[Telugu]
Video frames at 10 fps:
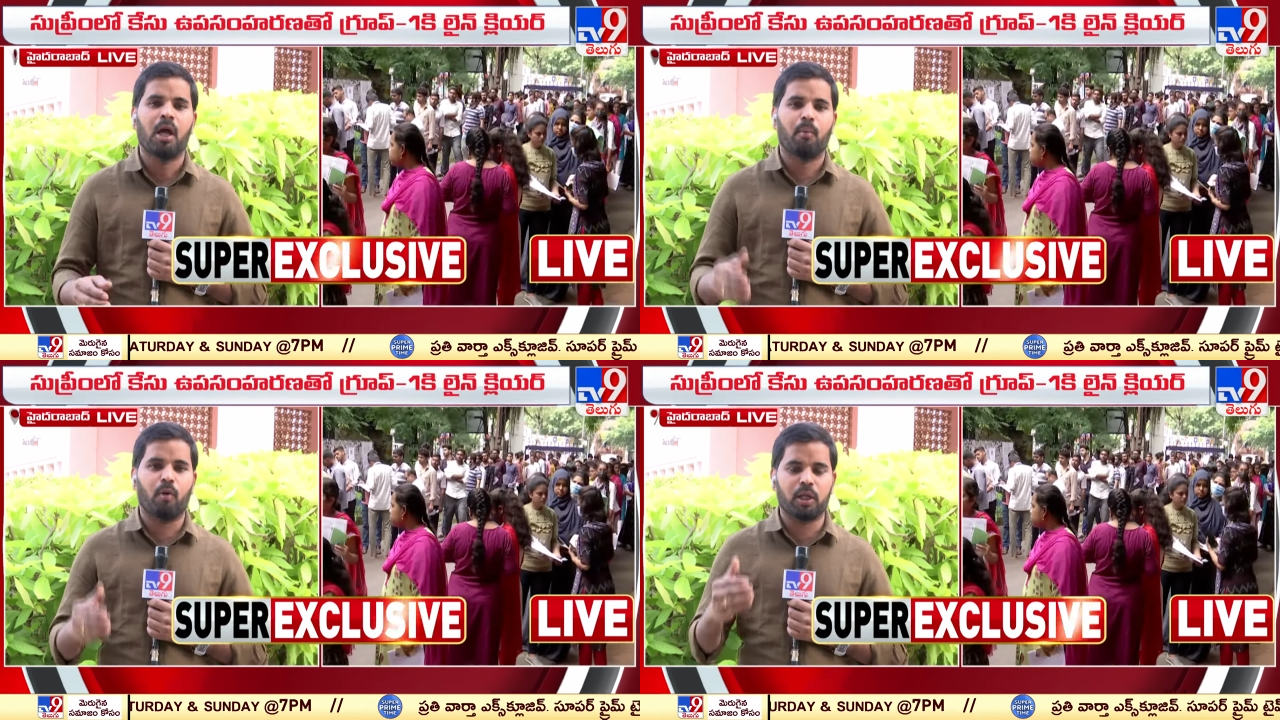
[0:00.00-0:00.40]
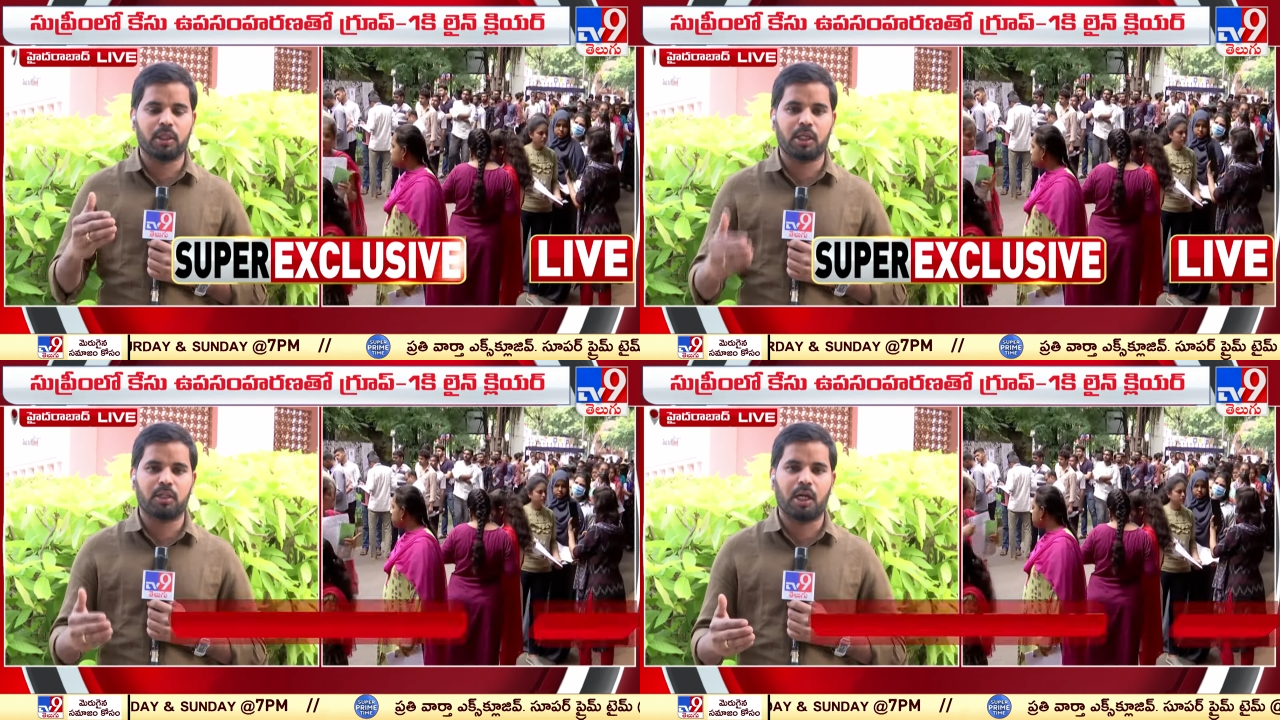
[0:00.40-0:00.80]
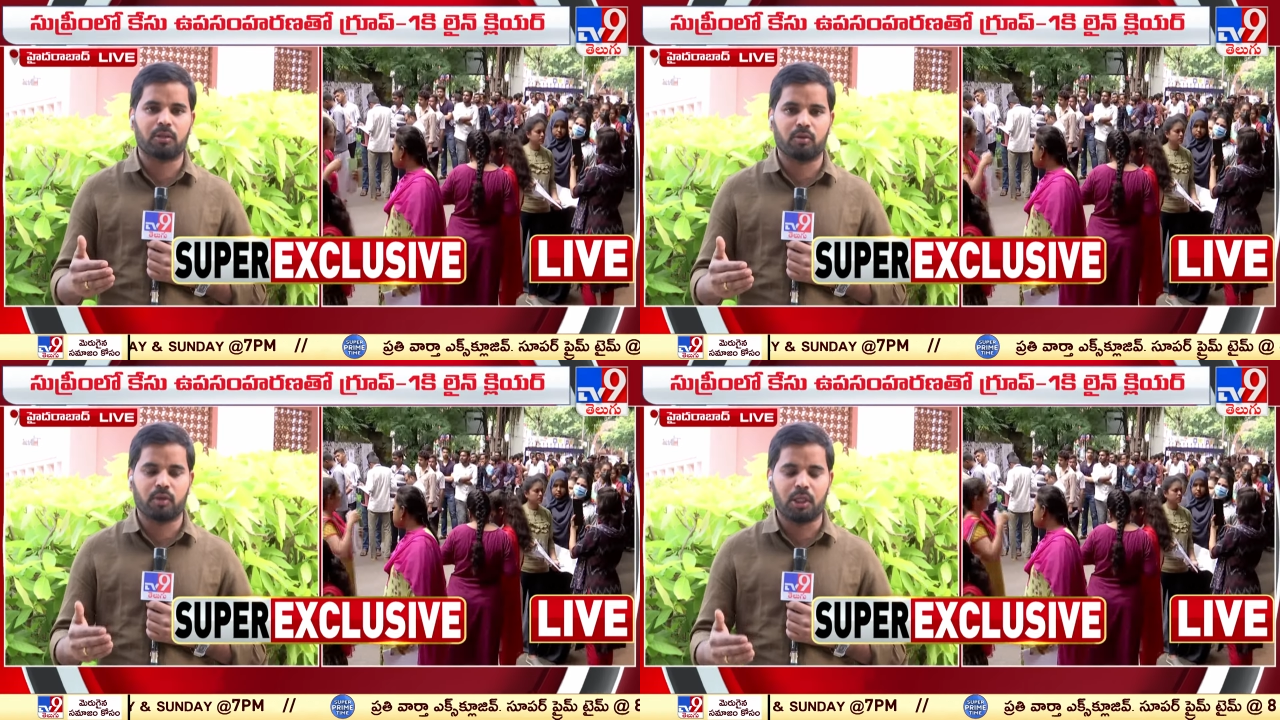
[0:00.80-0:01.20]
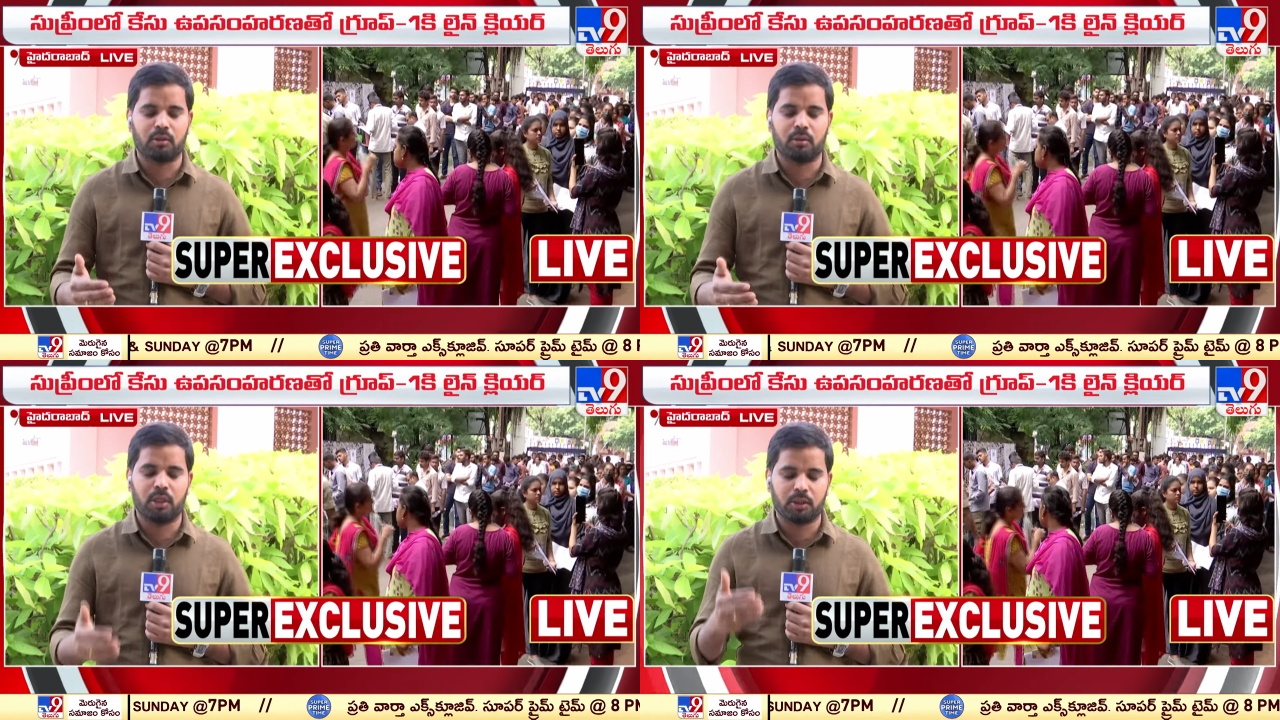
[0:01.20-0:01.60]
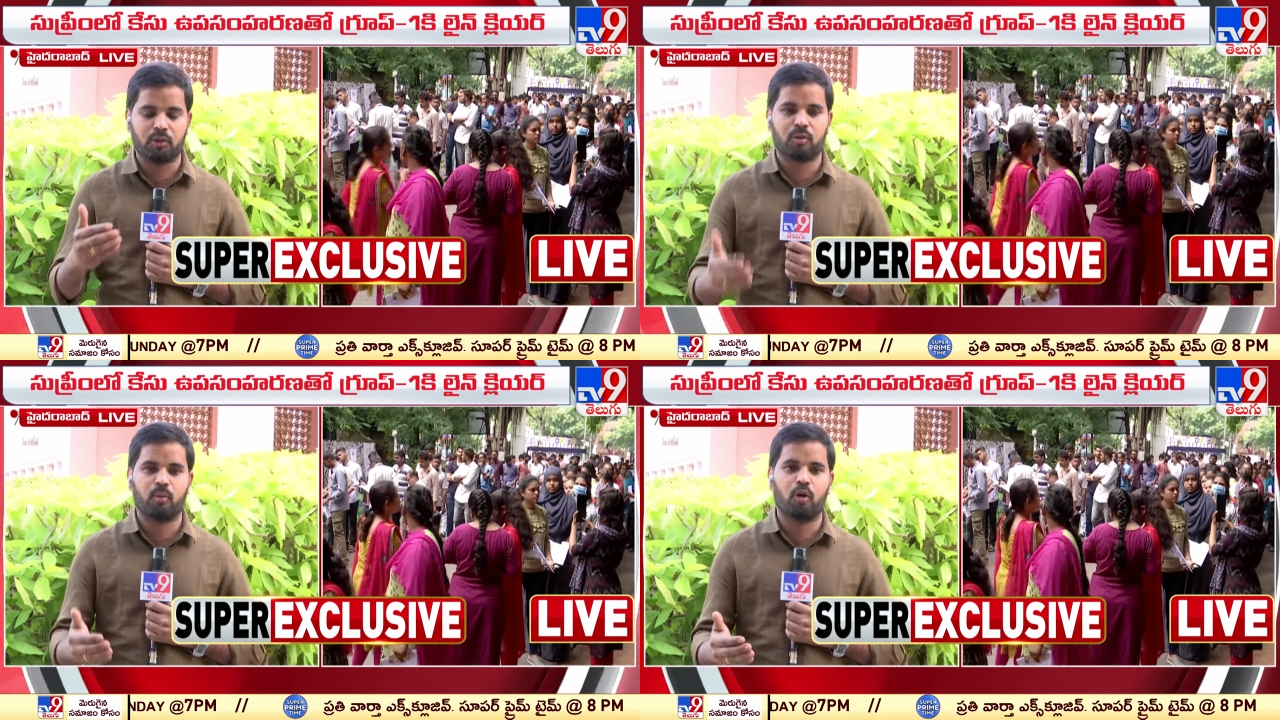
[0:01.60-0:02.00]
బోడ జనార్దనాథ్
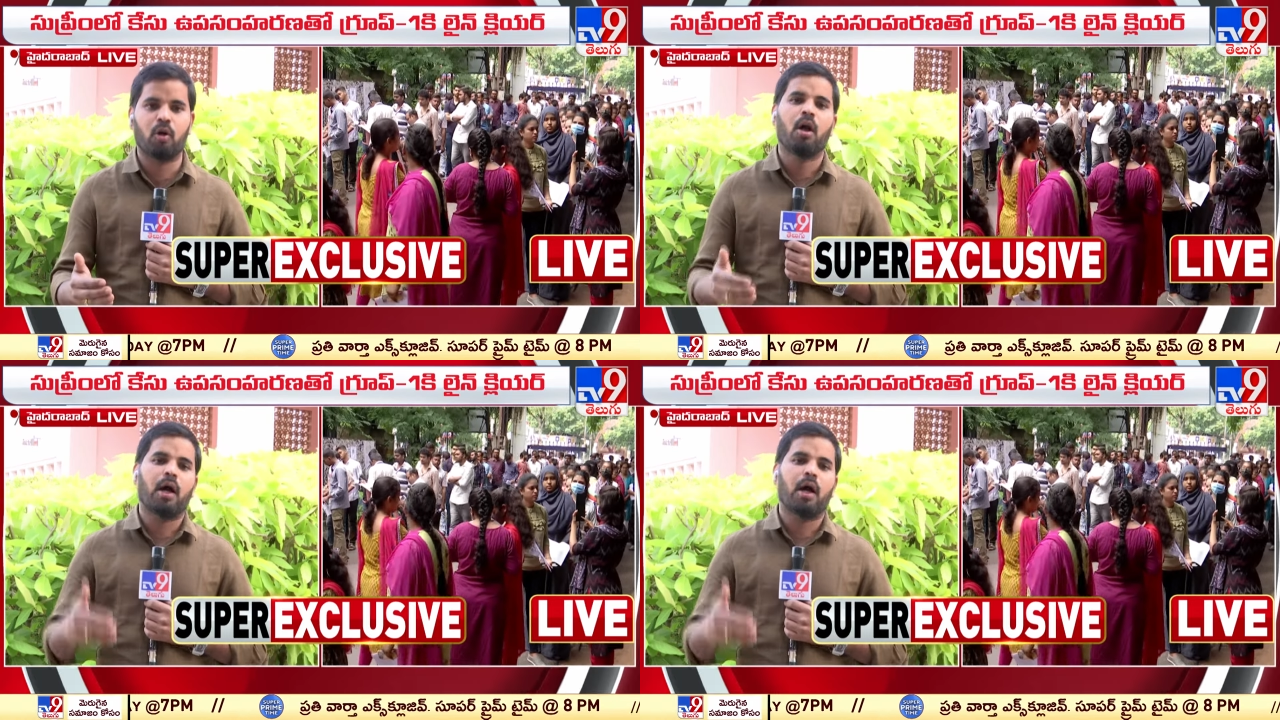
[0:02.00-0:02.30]
నేతృత్వంలో